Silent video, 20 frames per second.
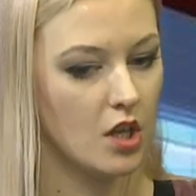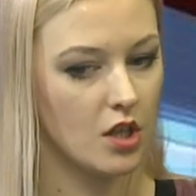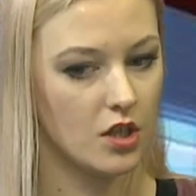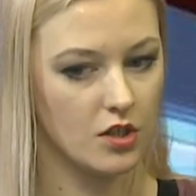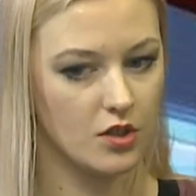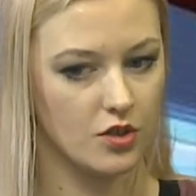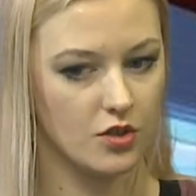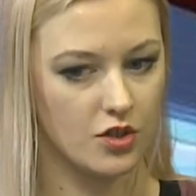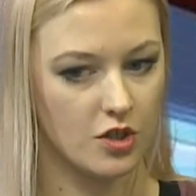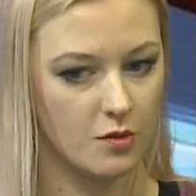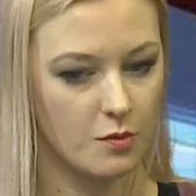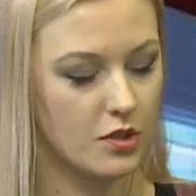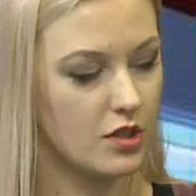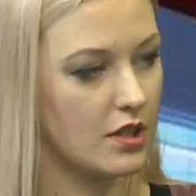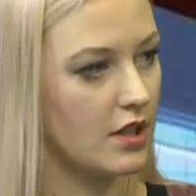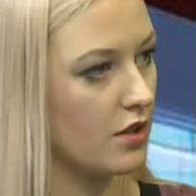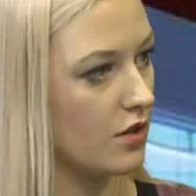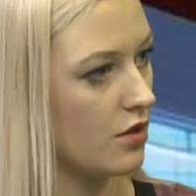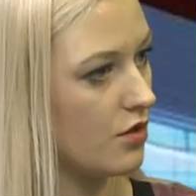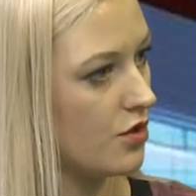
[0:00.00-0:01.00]
e, żeby
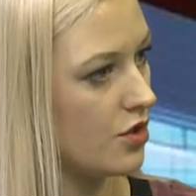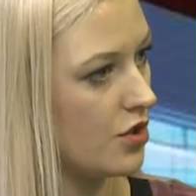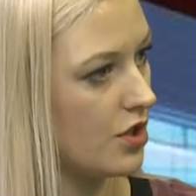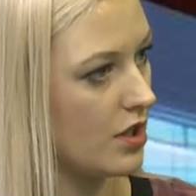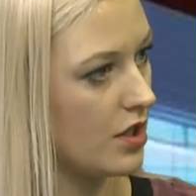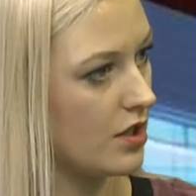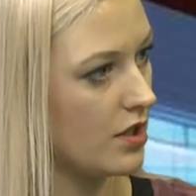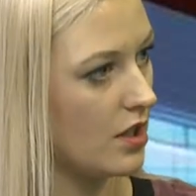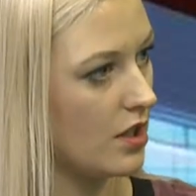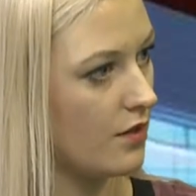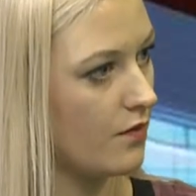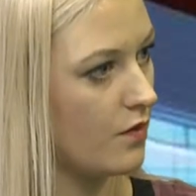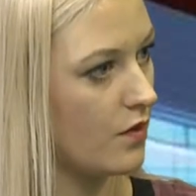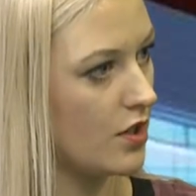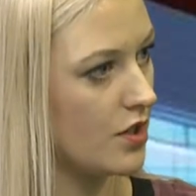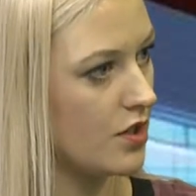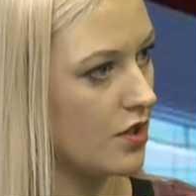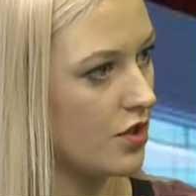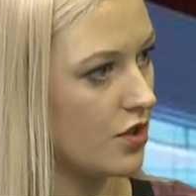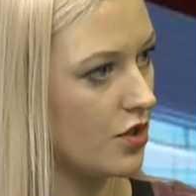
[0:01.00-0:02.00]
te natargnąć się na
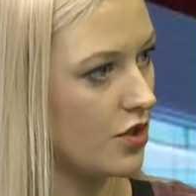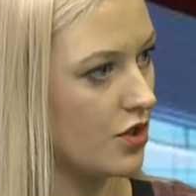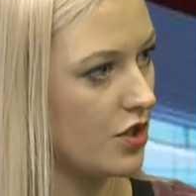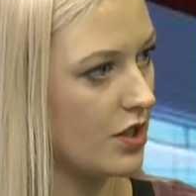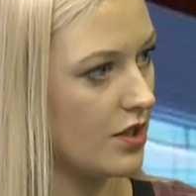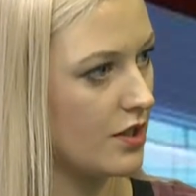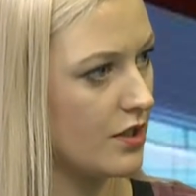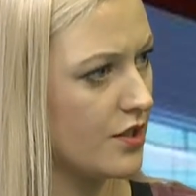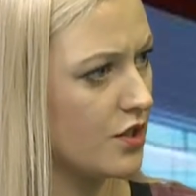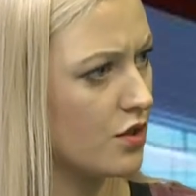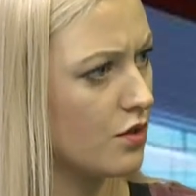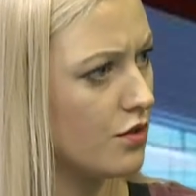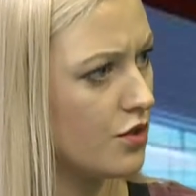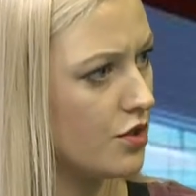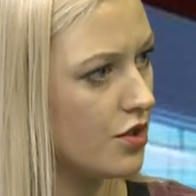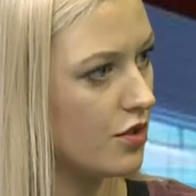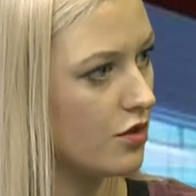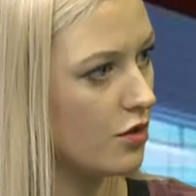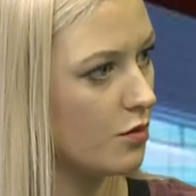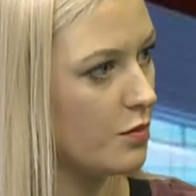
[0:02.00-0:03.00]
własne życie. Skąd
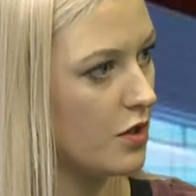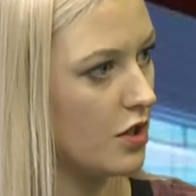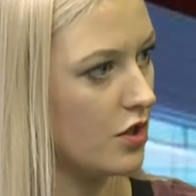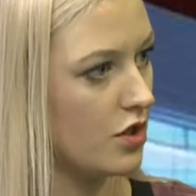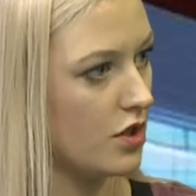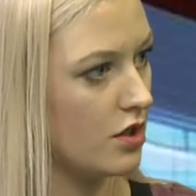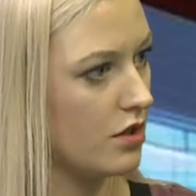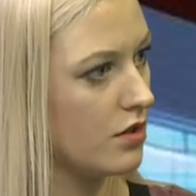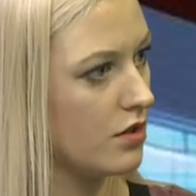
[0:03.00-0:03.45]
się to bierze?